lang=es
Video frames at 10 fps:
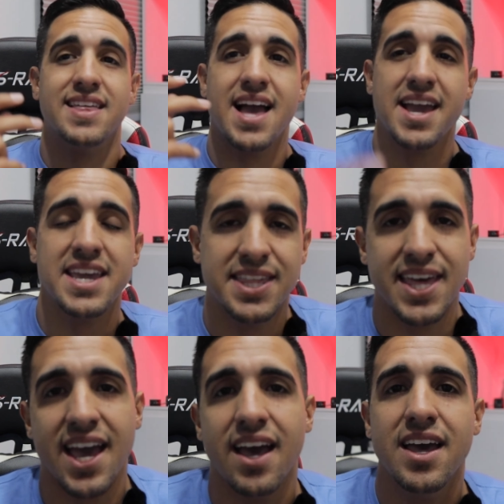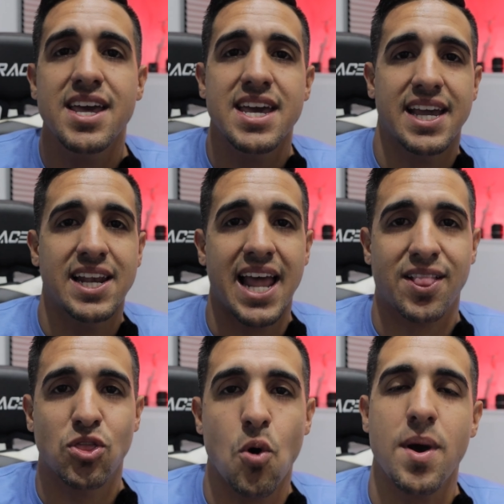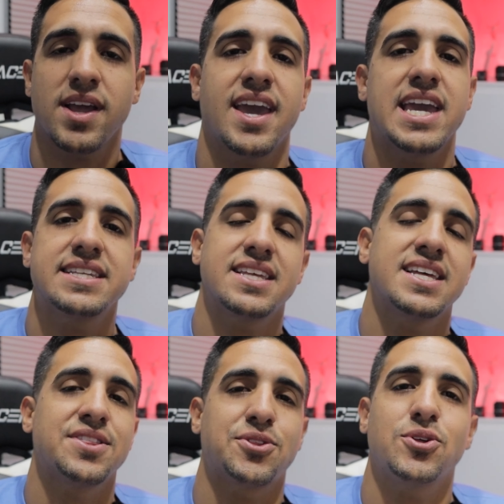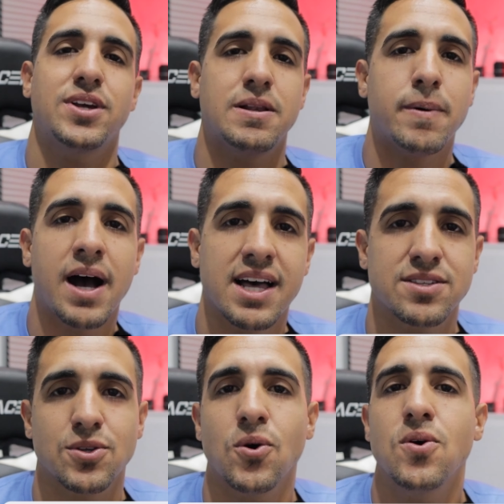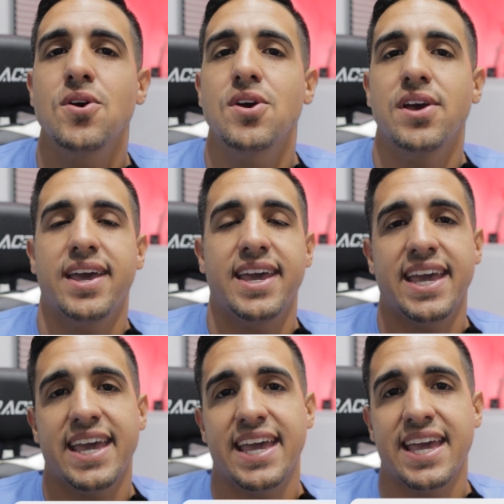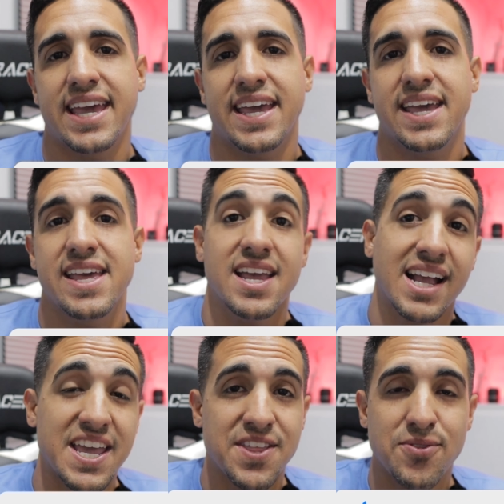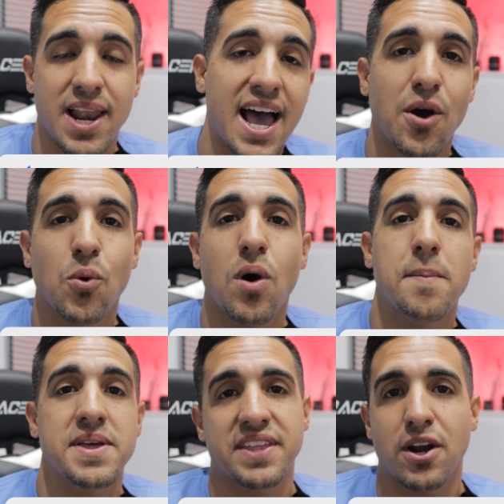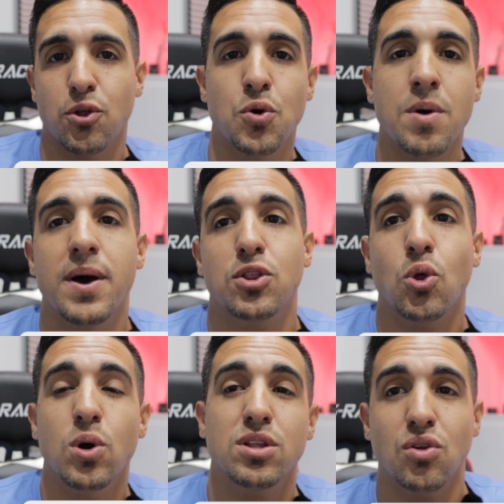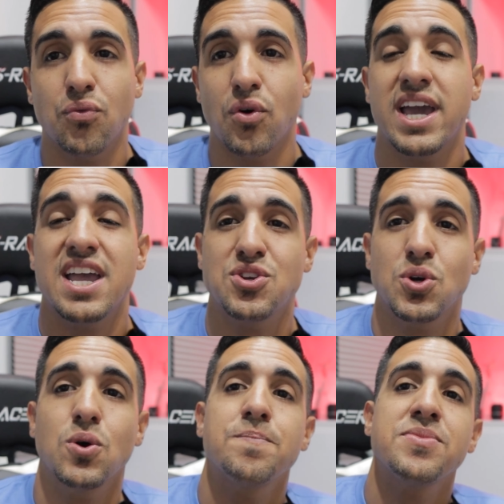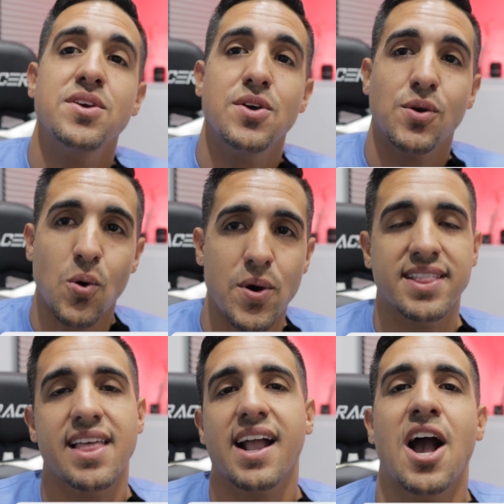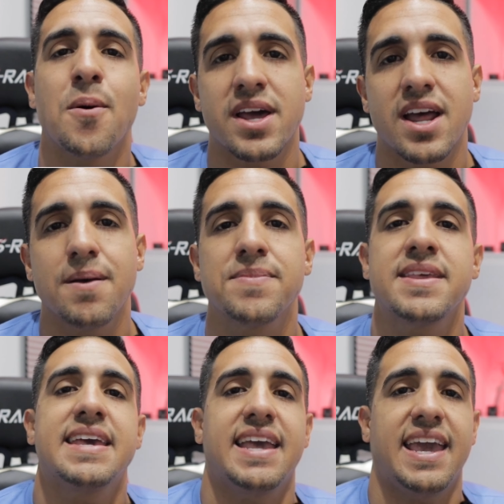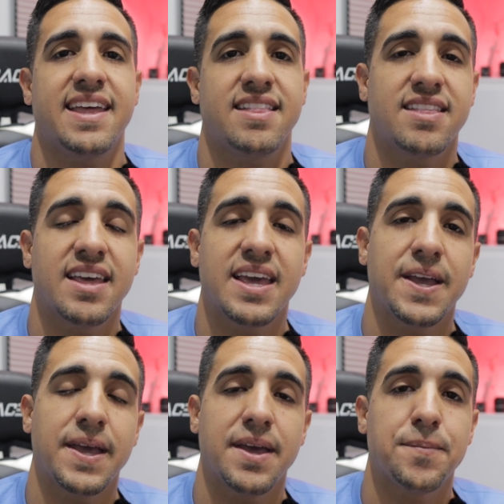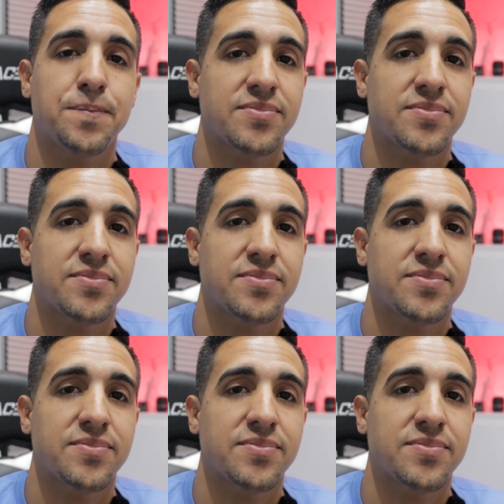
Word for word: tengan idea, las tomas que hice dentro del vaso, eh, cayendo el agua, mientras lo tomaba, todo esto fue hecho con esta cámara. Este,